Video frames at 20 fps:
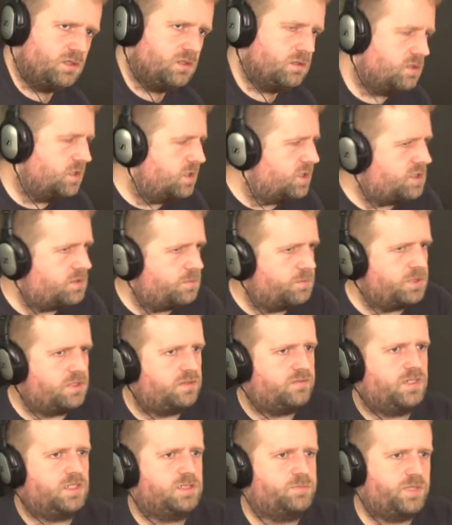to jest
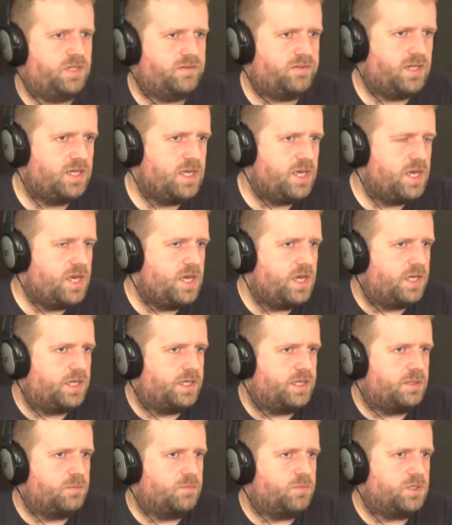skomplikowana sprawa,
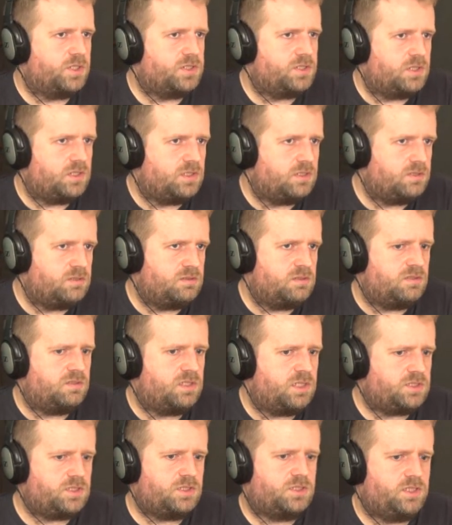e, bo jeśli
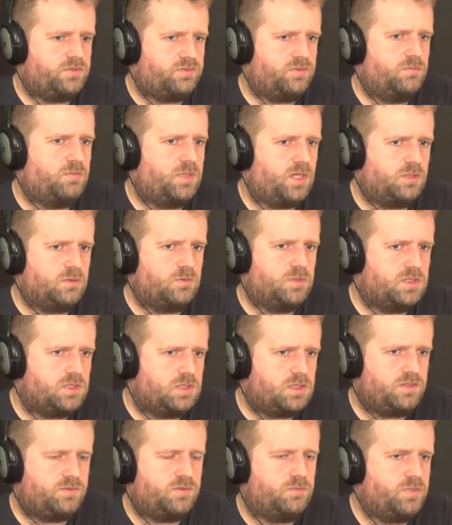jesteś szefem banku,
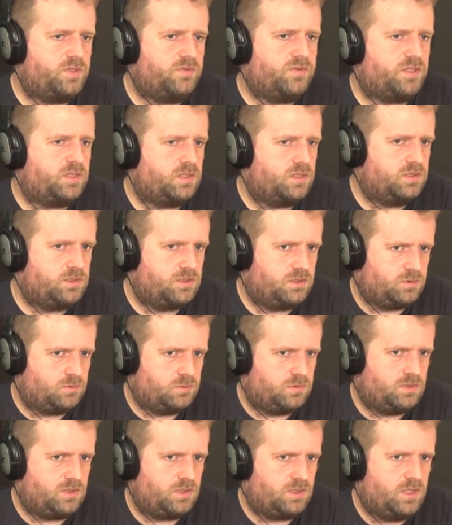jesteś szefem prywatnej
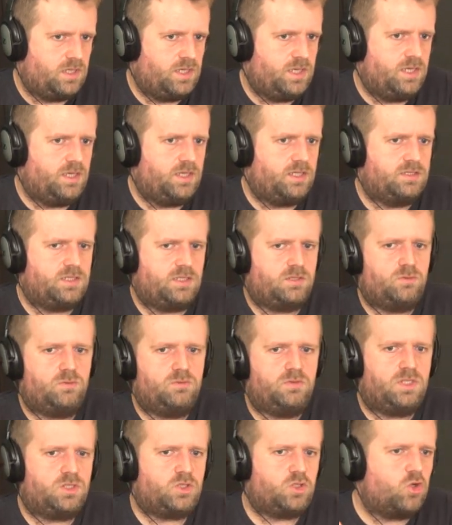instytucji i
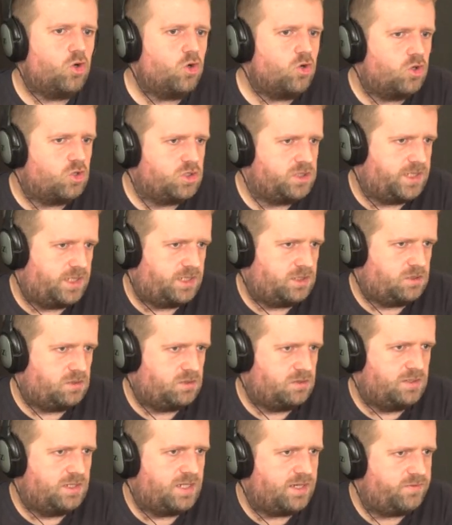zatrudniasz kogo chcesz,
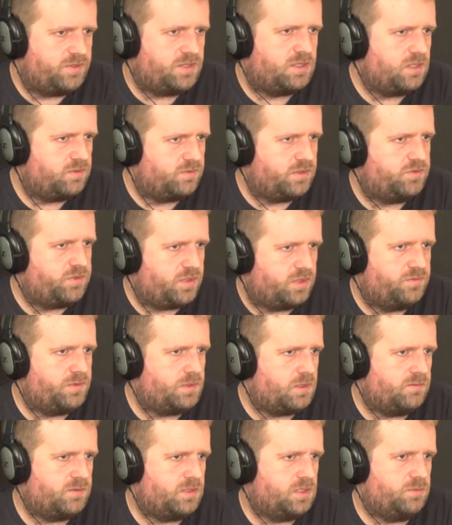nawet
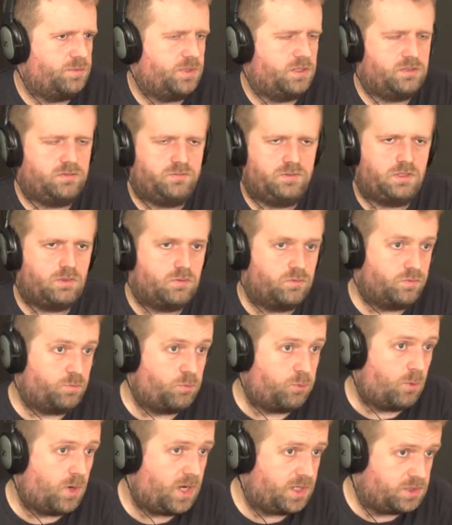niewykwalifikowanych pracowników,
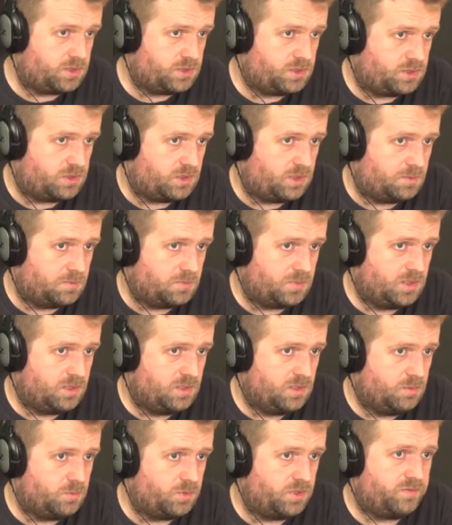płacisz im,
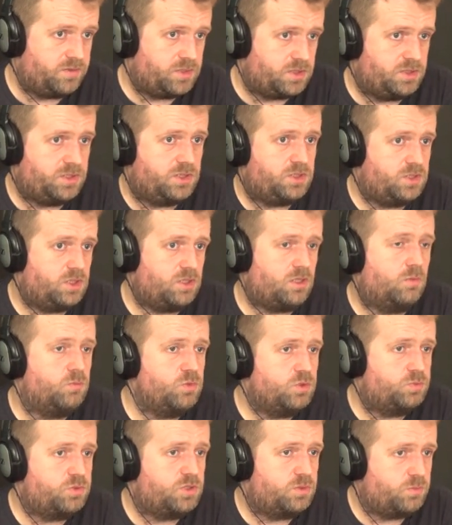ponieważ chcesz się
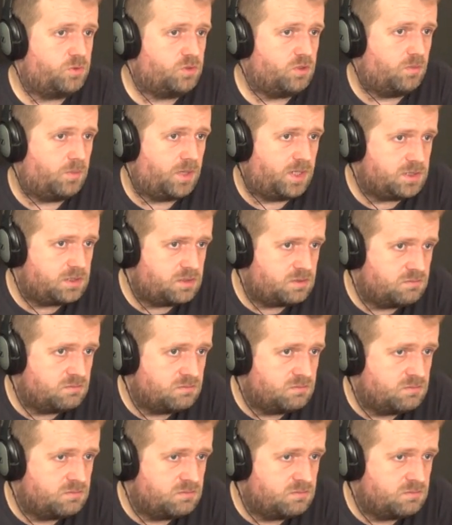komuś przypodobać,